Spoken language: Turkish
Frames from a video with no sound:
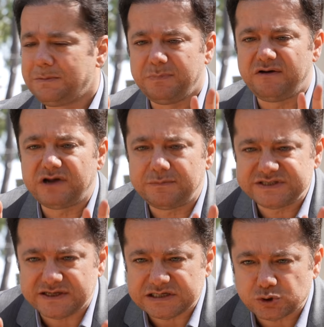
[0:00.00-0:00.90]
Mevla
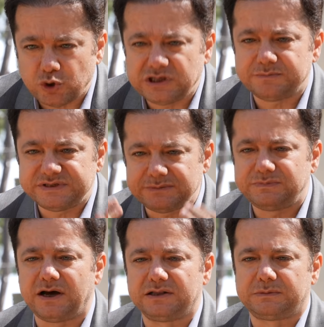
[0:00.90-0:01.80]
bize ne söyler, bizim
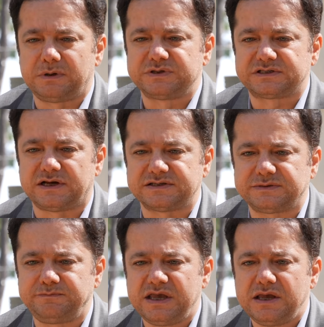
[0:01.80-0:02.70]
ne anlamamız lazım?